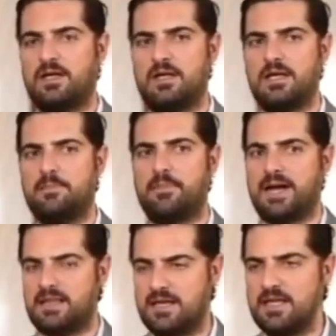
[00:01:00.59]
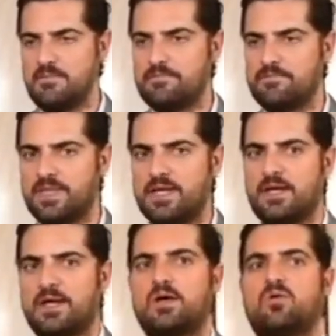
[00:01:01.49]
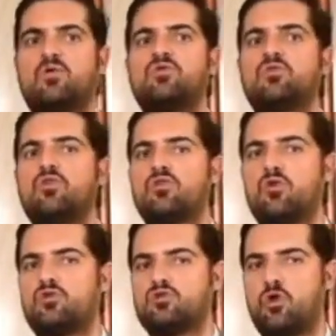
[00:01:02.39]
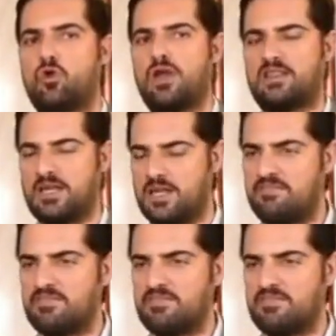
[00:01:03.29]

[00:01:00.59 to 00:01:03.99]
y panadería junto con chocolatería